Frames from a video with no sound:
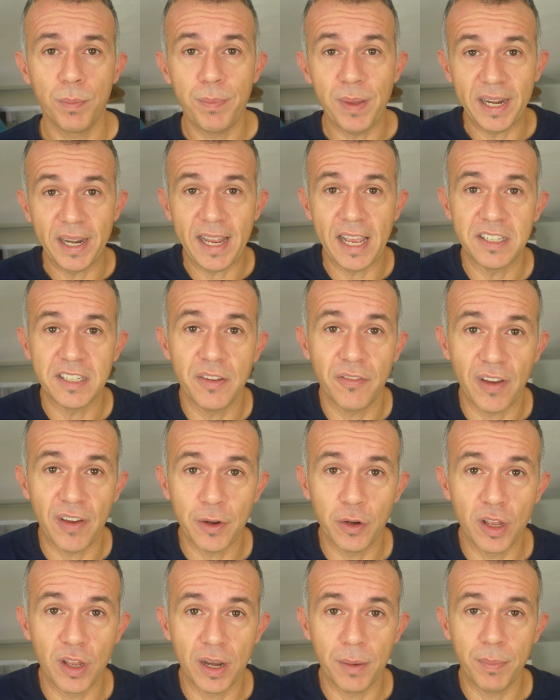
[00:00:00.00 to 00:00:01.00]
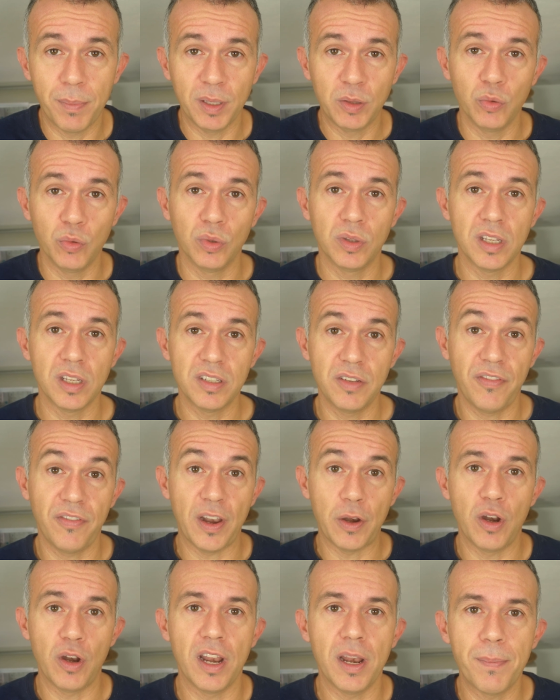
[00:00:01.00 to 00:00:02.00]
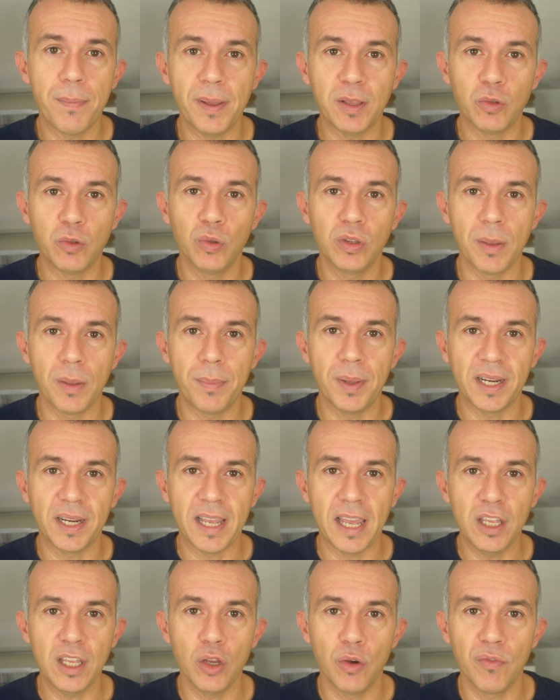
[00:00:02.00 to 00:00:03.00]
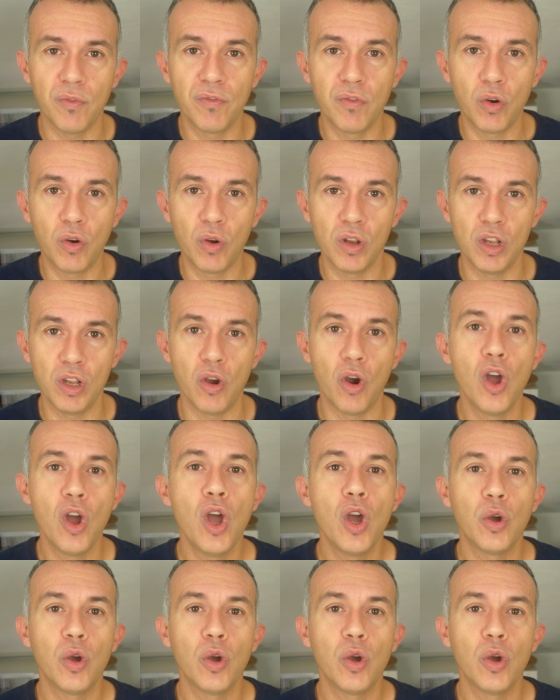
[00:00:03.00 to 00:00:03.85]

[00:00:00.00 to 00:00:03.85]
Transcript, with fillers: Perché si fanno le ripetute? Si fanno le ripetute perché io voglio